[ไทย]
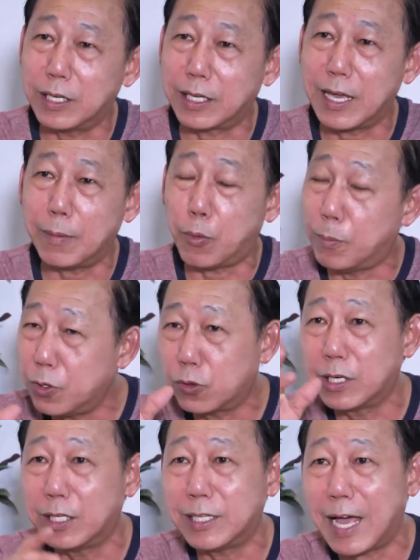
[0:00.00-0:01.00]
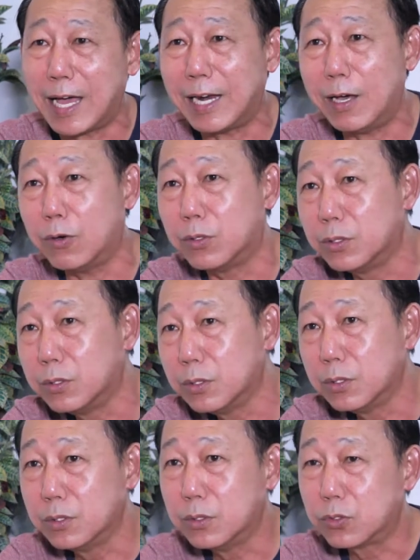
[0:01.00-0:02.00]
อย่างเงี้ยผมไม่ต้องเดินทางแล้ว
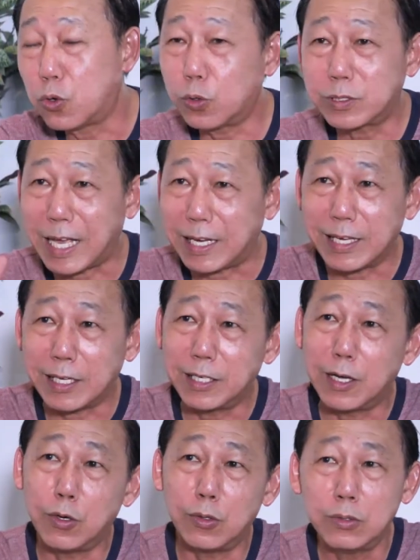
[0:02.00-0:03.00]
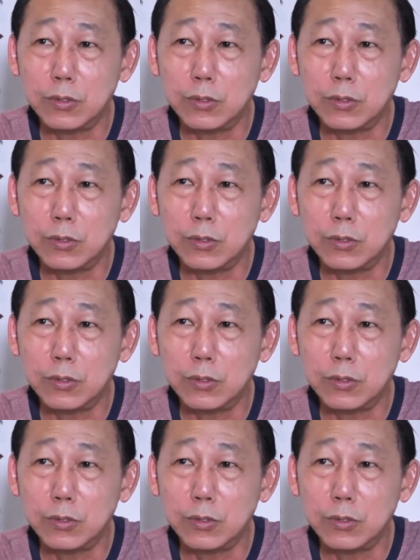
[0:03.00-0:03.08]
โทรสั่งอย่างเดียว